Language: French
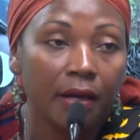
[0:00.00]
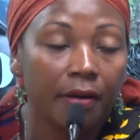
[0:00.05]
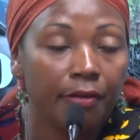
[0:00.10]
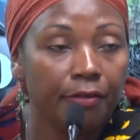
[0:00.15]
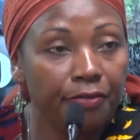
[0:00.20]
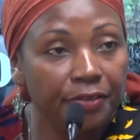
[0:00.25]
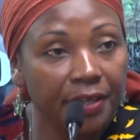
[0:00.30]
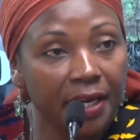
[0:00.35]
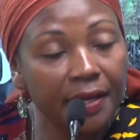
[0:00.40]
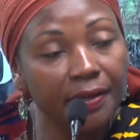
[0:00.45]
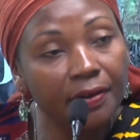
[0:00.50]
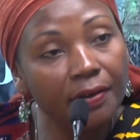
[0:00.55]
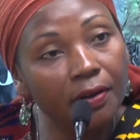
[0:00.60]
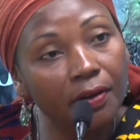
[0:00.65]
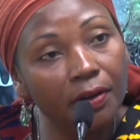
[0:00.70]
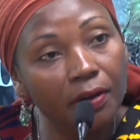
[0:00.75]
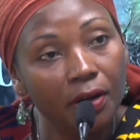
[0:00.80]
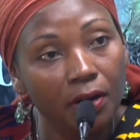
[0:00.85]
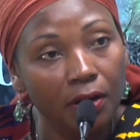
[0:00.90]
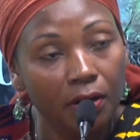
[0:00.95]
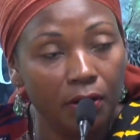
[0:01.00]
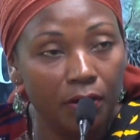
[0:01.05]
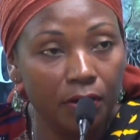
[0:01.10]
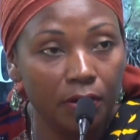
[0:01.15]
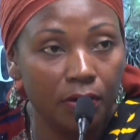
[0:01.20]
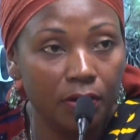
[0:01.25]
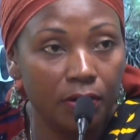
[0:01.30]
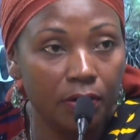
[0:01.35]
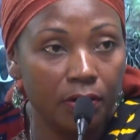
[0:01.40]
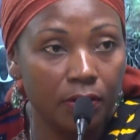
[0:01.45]
viennent euh,
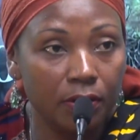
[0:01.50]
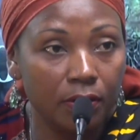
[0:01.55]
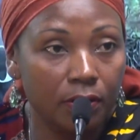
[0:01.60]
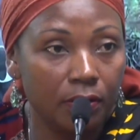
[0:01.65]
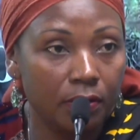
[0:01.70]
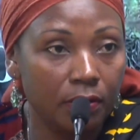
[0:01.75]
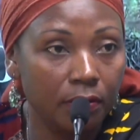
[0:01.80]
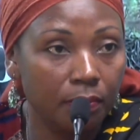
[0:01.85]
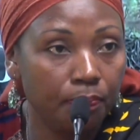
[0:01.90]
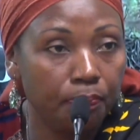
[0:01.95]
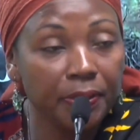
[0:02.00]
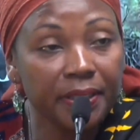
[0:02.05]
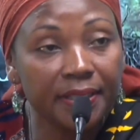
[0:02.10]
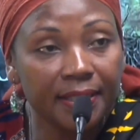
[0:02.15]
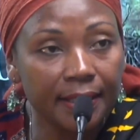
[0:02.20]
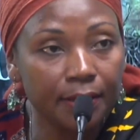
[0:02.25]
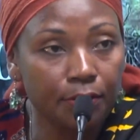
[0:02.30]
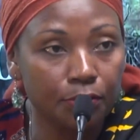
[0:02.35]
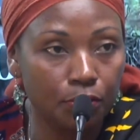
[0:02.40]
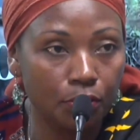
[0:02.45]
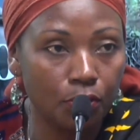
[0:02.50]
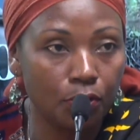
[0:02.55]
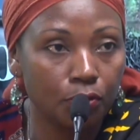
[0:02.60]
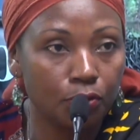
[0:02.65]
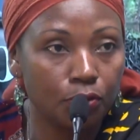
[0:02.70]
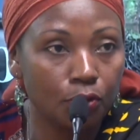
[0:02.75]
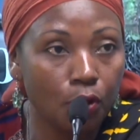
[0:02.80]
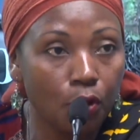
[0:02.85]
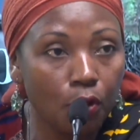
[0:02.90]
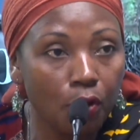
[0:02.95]
euh, pisser sur,
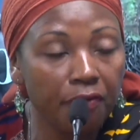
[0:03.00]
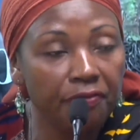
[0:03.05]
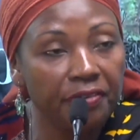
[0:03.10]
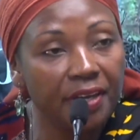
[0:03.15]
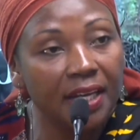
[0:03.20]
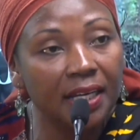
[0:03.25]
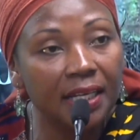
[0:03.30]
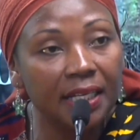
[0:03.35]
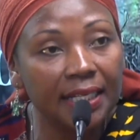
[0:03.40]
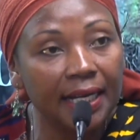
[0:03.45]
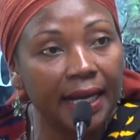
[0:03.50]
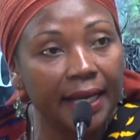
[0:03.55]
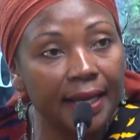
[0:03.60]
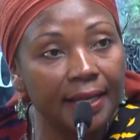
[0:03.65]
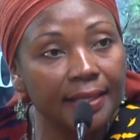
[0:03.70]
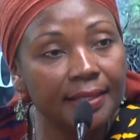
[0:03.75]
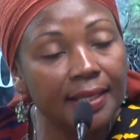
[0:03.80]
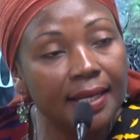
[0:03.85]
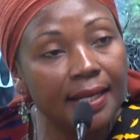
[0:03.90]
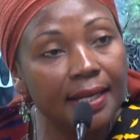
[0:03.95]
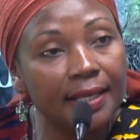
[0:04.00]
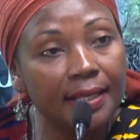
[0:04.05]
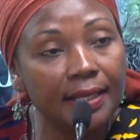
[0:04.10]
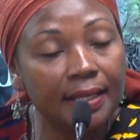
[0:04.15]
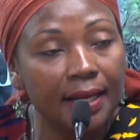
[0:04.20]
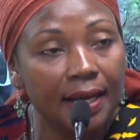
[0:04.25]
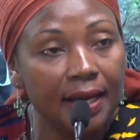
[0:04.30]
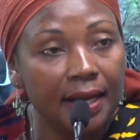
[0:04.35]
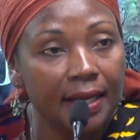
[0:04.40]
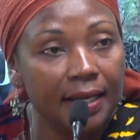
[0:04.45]
sur eux, viennent les caillasser les,
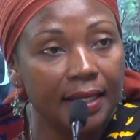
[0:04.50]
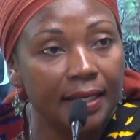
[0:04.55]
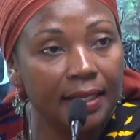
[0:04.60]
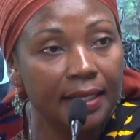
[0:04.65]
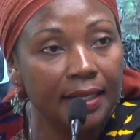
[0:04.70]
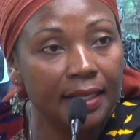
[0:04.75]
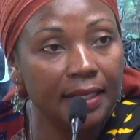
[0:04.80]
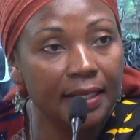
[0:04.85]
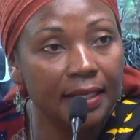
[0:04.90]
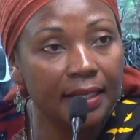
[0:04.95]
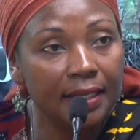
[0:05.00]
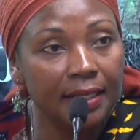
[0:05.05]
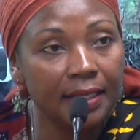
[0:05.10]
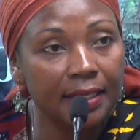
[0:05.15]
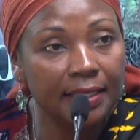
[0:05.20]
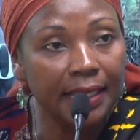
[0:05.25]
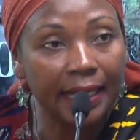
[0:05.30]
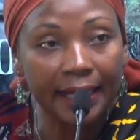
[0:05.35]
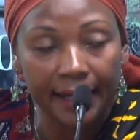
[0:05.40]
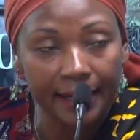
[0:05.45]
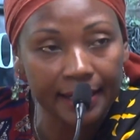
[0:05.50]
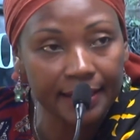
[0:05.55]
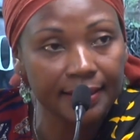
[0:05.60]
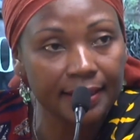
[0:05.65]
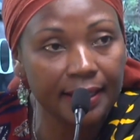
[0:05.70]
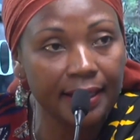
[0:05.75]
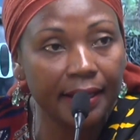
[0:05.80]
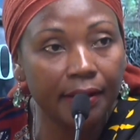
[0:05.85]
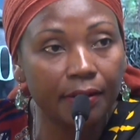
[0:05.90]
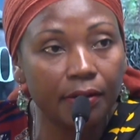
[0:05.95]
et, les, les,
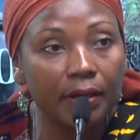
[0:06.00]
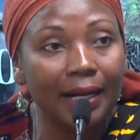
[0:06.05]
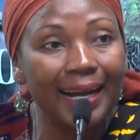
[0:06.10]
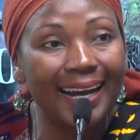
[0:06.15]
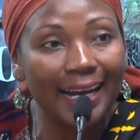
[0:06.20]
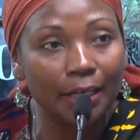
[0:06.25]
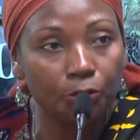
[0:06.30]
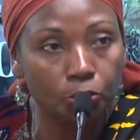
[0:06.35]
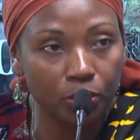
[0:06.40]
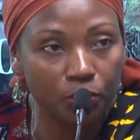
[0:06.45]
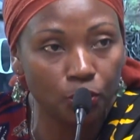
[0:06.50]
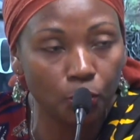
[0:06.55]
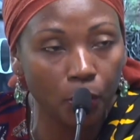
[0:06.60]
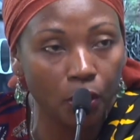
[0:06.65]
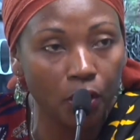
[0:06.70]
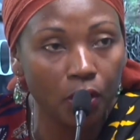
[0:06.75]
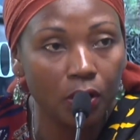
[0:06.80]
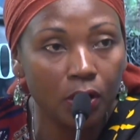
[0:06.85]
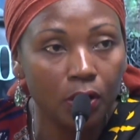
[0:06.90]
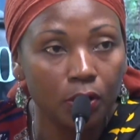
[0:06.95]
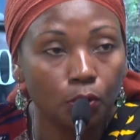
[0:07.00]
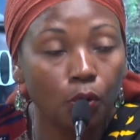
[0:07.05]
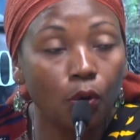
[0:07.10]
agresser gratuitement. Mm.